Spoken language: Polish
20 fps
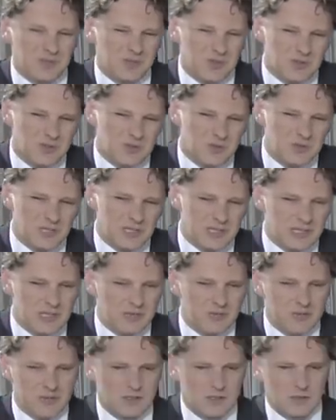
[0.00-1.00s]
To są takie
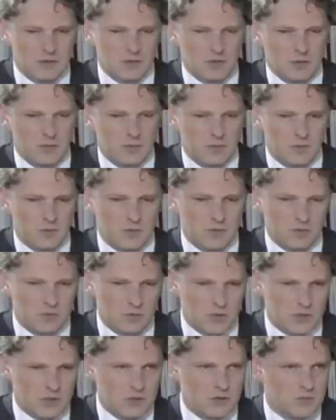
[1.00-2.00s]
kwestie, które po prostu
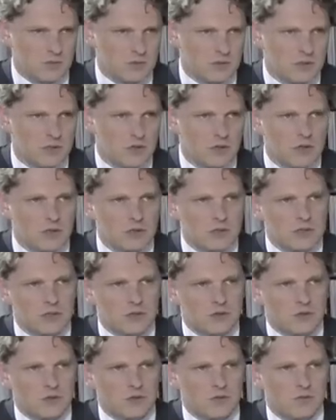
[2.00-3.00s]
teraz obecna koalicja
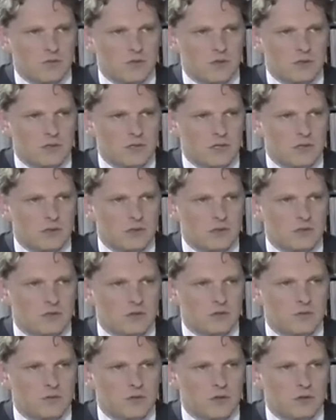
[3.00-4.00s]
rządowa jest dla nich to
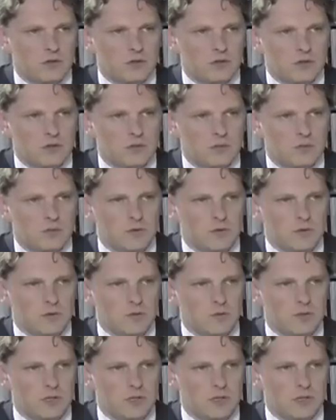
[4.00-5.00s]
niewygodnie, żeby
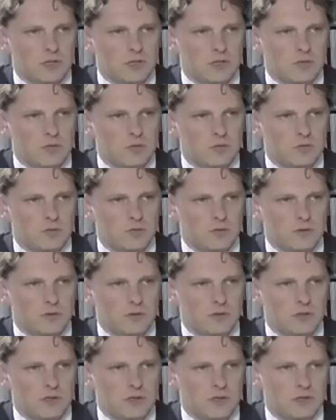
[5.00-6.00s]
udzielać nam
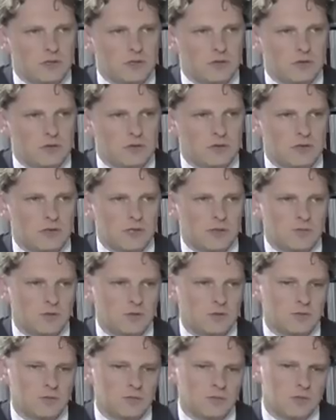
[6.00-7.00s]
odpowiedzi, dlatego że tam
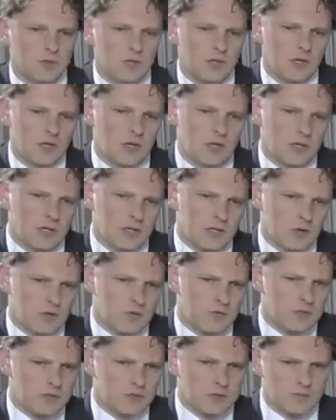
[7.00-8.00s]
są, ja
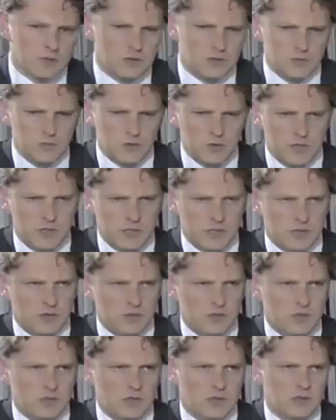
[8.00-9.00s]
uważam, że
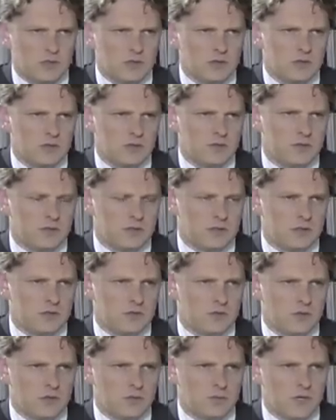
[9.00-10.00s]
porażające kwestie,
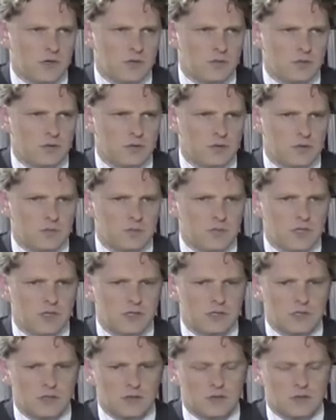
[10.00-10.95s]
które miały miejsce.